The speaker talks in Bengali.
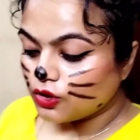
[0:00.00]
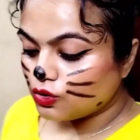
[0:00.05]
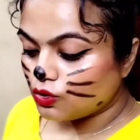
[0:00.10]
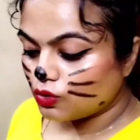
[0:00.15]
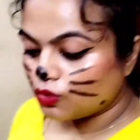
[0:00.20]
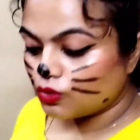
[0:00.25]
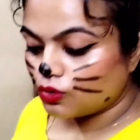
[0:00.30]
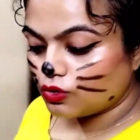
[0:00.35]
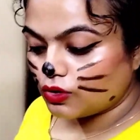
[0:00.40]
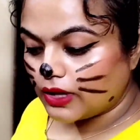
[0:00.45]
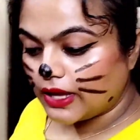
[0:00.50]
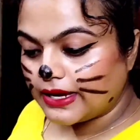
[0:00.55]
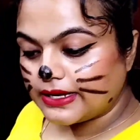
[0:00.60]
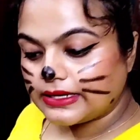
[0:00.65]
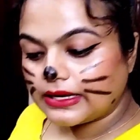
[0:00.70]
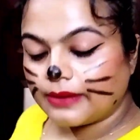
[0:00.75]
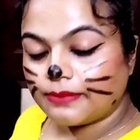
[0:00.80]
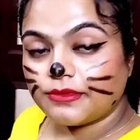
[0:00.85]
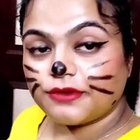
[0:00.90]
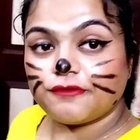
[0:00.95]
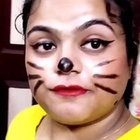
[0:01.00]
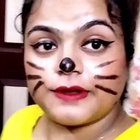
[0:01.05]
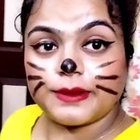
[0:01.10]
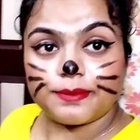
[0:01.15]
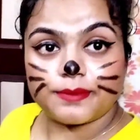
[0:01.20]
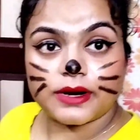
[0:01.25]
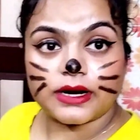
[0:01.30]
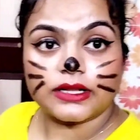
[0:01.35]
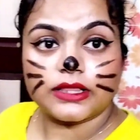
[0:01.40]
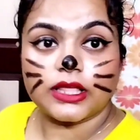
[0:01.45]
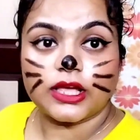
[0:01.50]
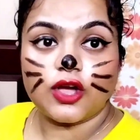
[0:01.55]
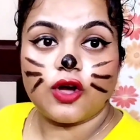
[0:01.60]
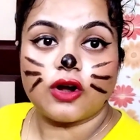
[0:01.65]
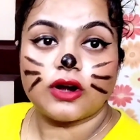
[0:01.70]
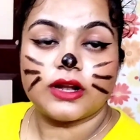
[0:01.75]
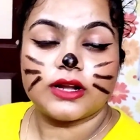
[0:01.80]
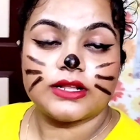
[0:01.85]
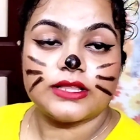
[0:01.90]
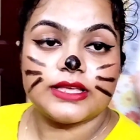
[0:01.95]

তো এইটা আমি ফ্লিপকার্ট থেকে অর্ডার